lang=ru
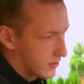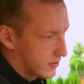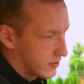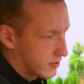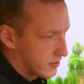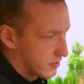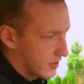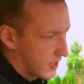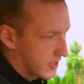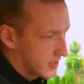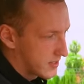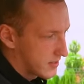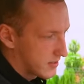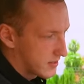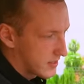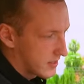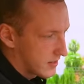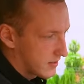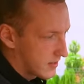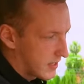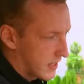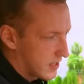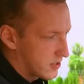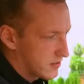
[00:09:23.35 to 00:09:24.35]
то есть у нас
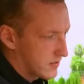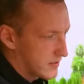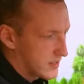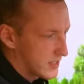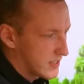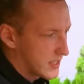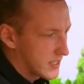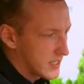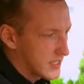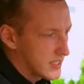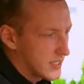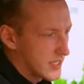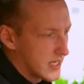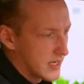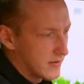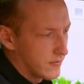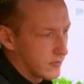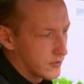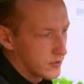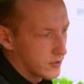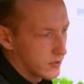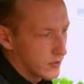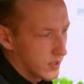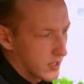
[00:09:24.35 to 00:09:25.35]
качество загрязнения
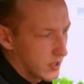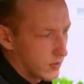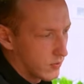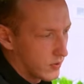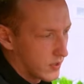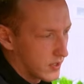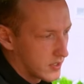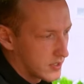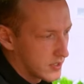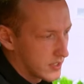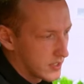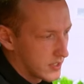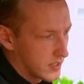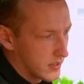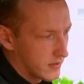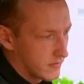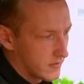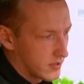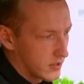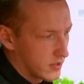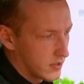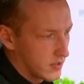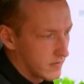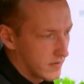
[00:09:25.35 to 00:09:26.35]
воздуха на улице
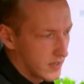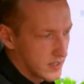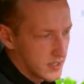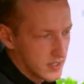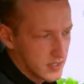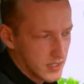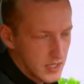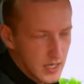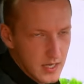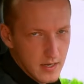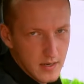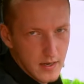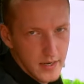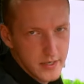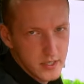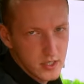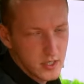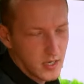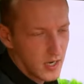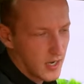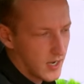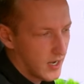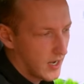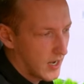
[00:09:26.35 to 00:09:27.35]
выдает 23
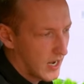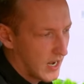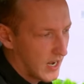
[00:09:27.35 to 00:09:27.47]
очка,